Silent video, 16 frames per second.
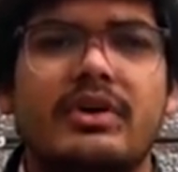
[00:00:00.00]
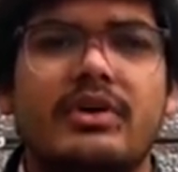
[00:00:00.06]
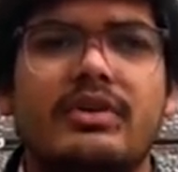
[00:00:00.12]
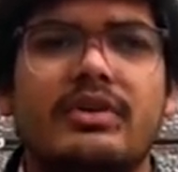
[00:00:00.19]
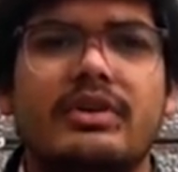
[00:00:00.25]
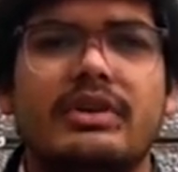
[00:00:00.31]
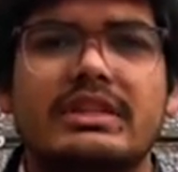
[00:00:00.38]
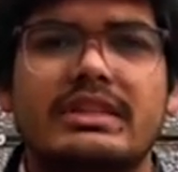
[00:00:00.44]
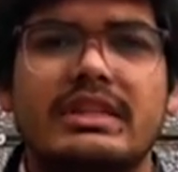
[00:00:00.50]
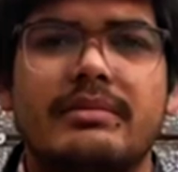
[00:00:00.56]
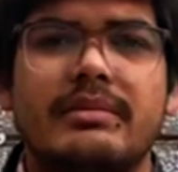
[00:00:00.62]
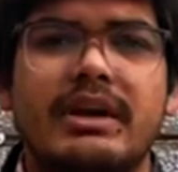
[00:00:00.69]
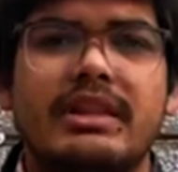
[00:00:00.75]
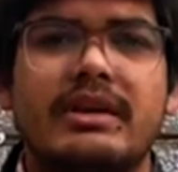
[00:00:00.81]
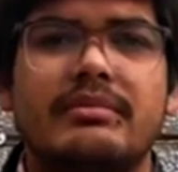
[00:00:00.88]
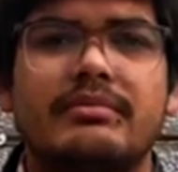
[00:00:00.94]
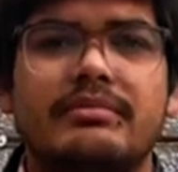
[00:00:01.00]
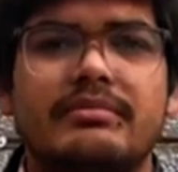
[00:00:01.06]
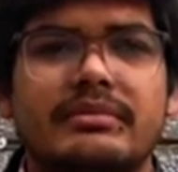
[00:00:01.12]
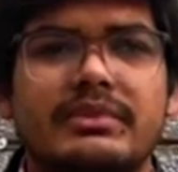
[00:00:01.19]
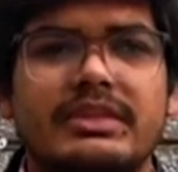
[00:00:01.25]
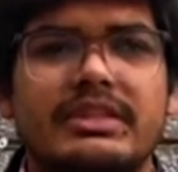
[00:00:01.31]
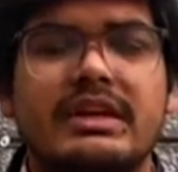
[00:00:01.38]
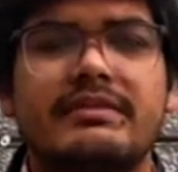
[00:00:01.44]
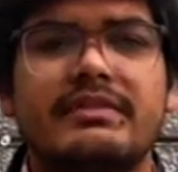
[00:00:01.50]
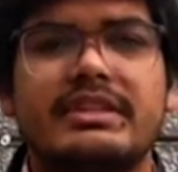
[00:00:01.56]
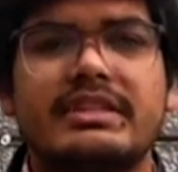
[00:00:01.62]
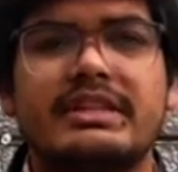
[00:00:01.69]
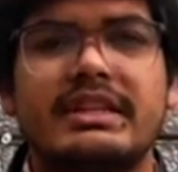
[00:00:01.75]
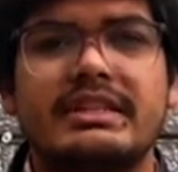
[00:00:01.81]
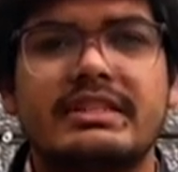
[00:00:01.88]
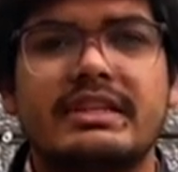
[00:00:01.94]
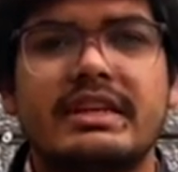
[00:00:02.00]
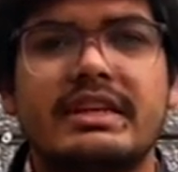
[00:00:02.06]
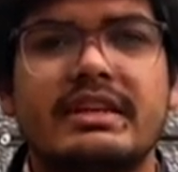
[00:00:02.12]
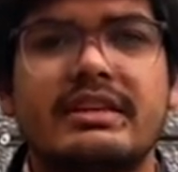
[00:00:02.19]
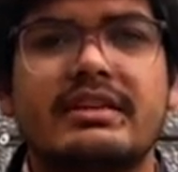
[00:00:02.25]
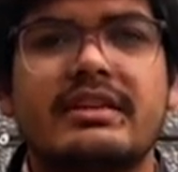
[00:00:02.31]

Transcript: और इसके बाद हम सभी स्टेट्स के